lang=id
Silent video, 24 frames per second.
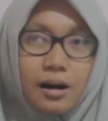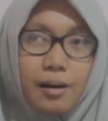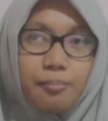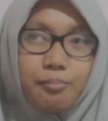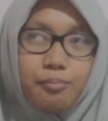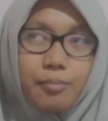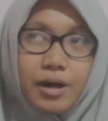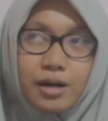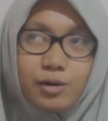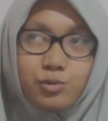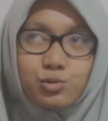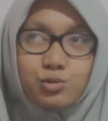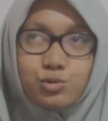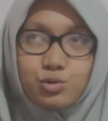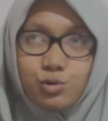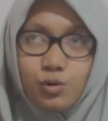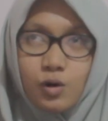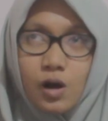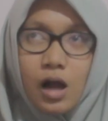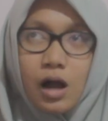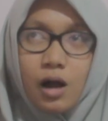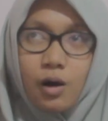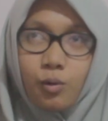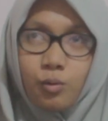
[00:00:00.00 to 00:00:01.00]
harapan
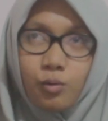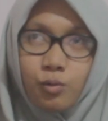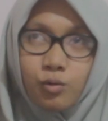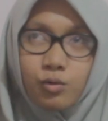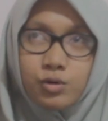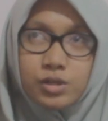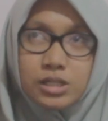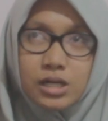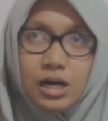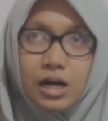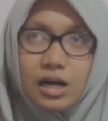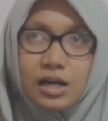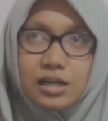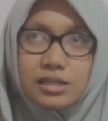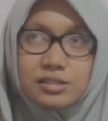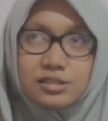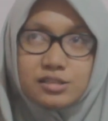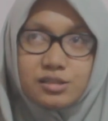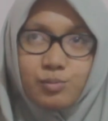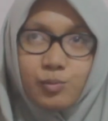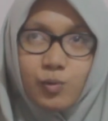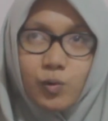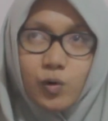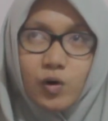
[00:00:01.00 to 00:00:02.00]
untuk aku ya
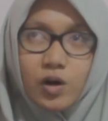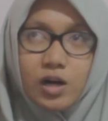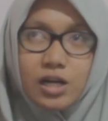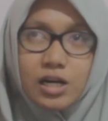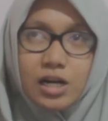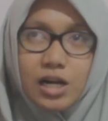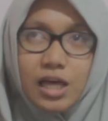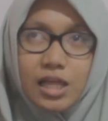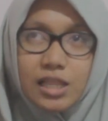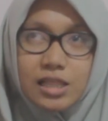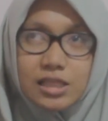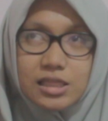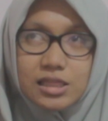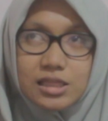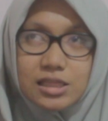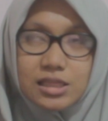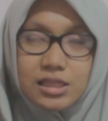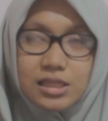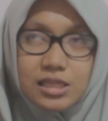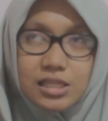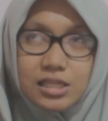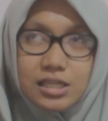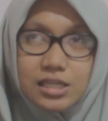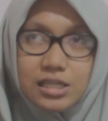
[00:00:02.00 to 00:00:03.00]
semoga
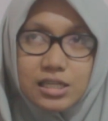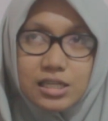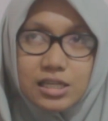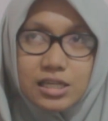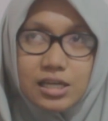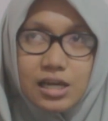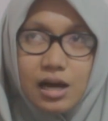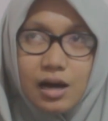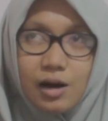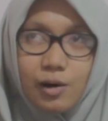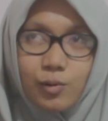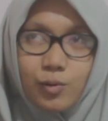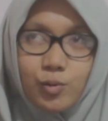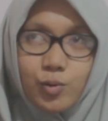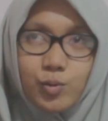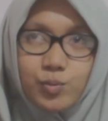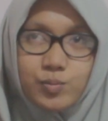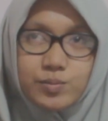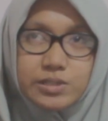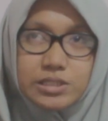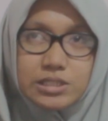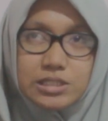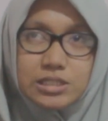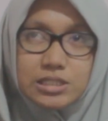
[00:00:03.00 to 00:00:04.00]
nanti
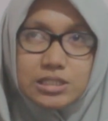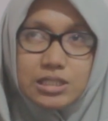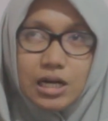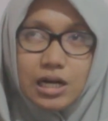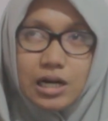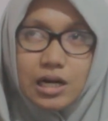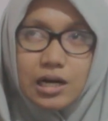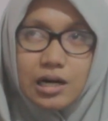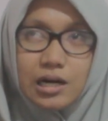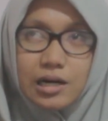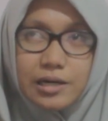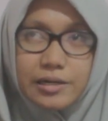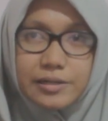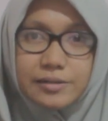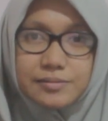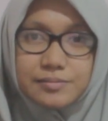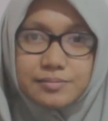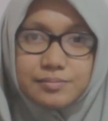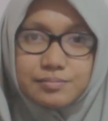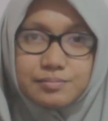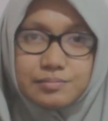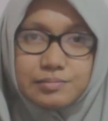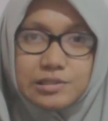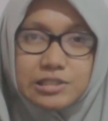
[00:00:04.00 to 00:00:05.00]
aku bisa
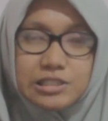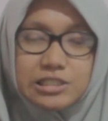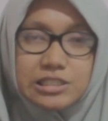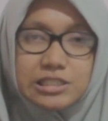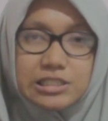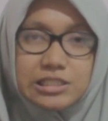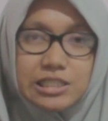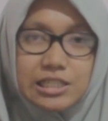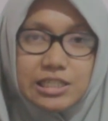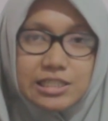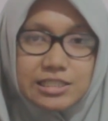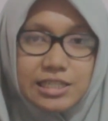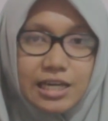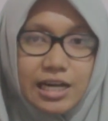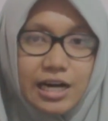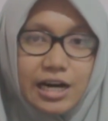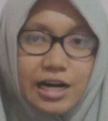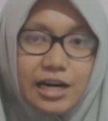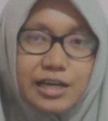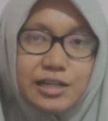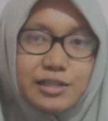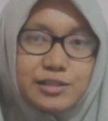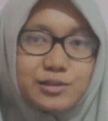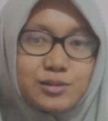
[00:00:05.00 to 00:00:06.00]

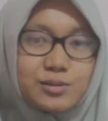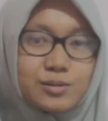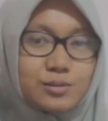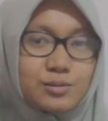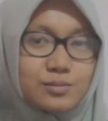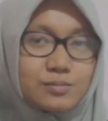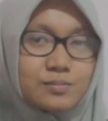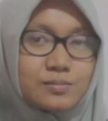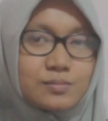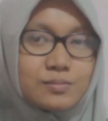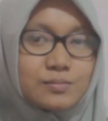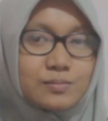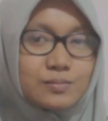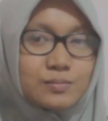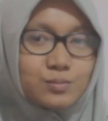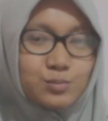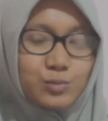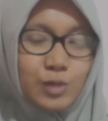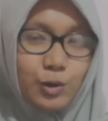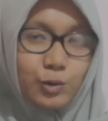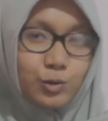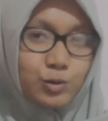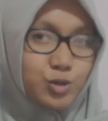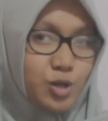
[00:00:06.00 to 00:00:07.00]
menyelesaikan
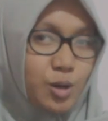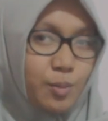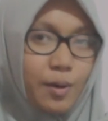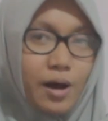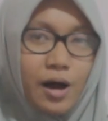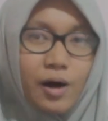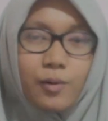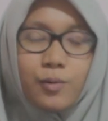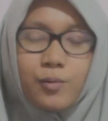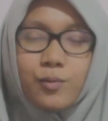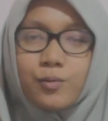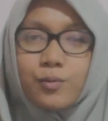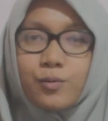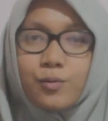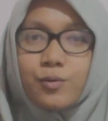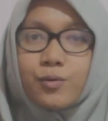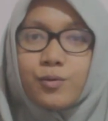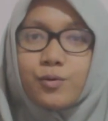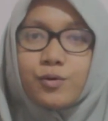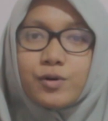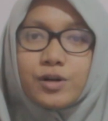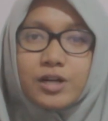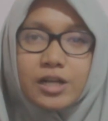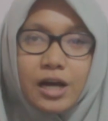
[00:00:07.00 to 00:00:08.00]
tanggung jawab
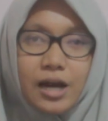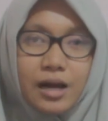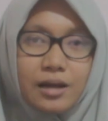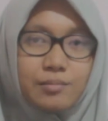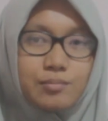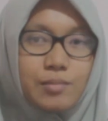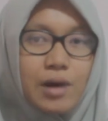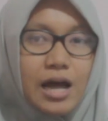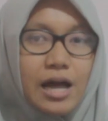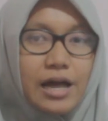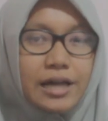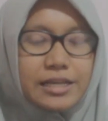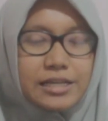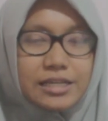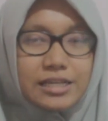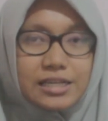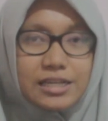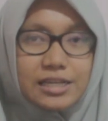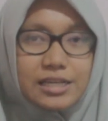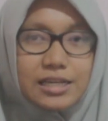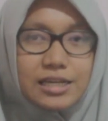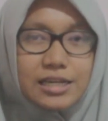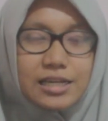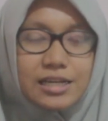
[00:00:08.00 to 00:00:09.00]
aku dengan
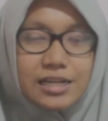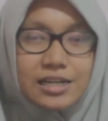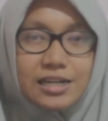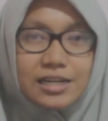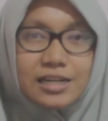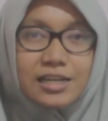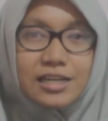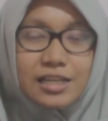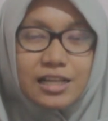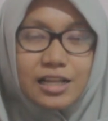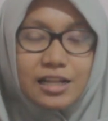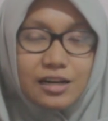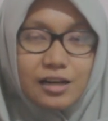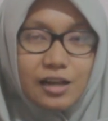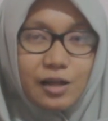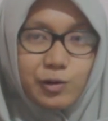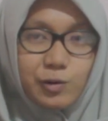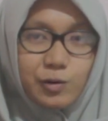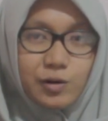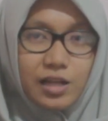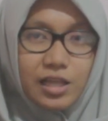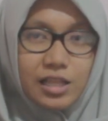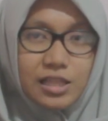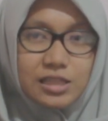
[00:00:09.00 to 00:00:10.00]
baik
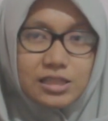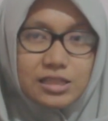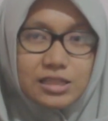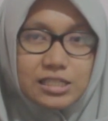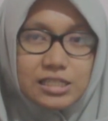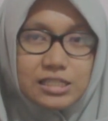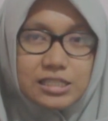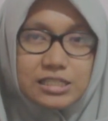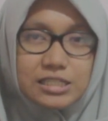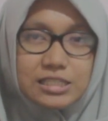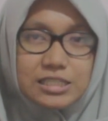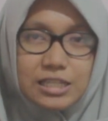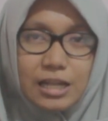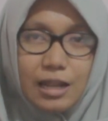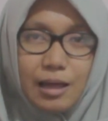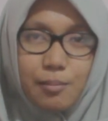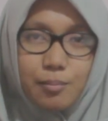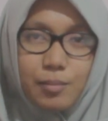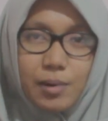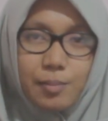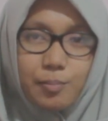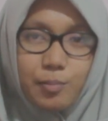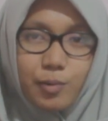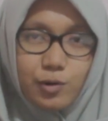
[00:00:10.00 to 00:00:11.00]
lalu nanti
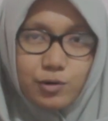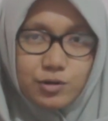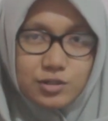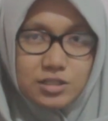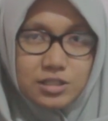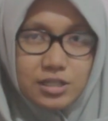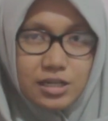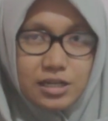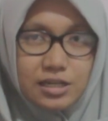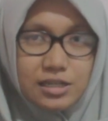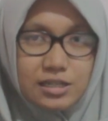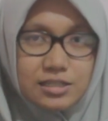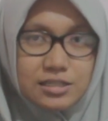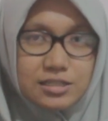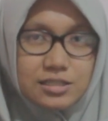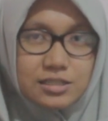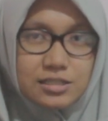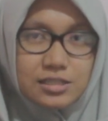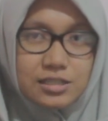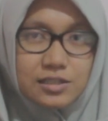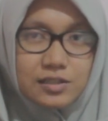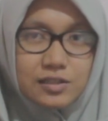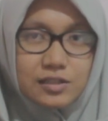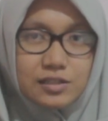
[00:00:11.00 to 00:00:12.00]
selama
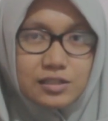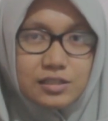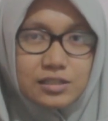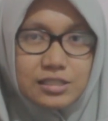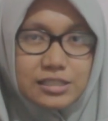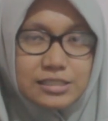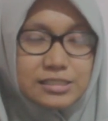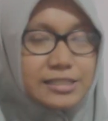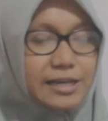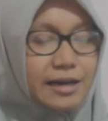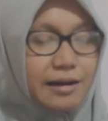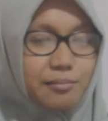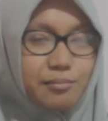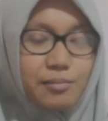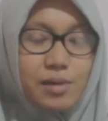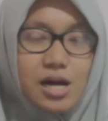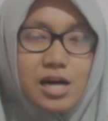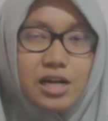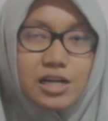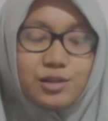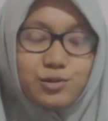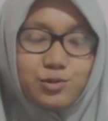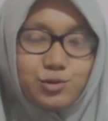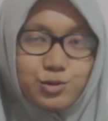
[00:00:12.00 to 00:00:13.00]
proses uh, ke
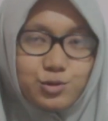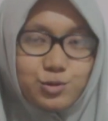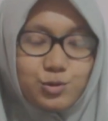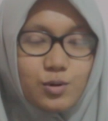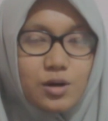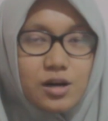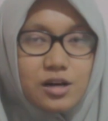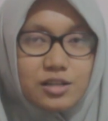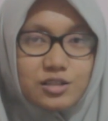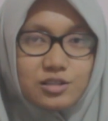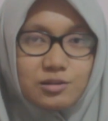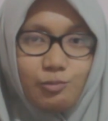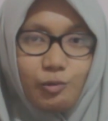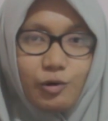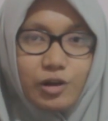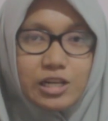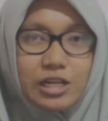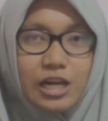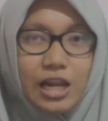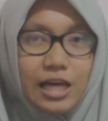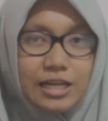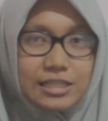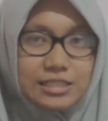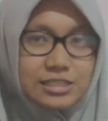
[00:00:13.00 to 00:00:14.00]
Jerman itu juga
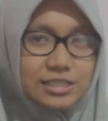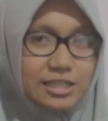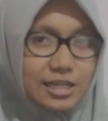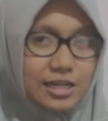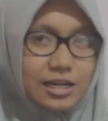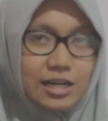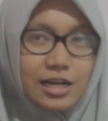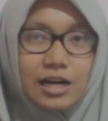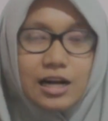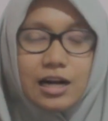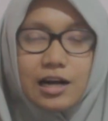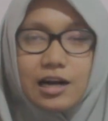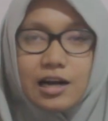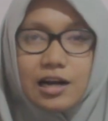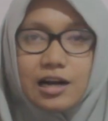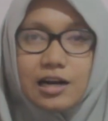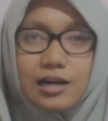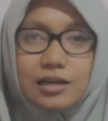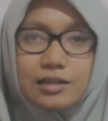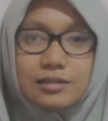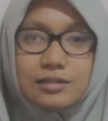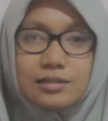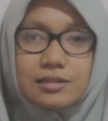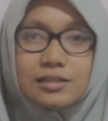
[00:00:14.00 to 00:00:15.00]
semuanya
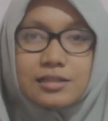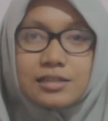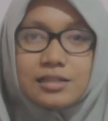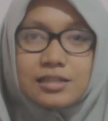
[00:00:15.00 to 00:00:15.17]
dilancarkan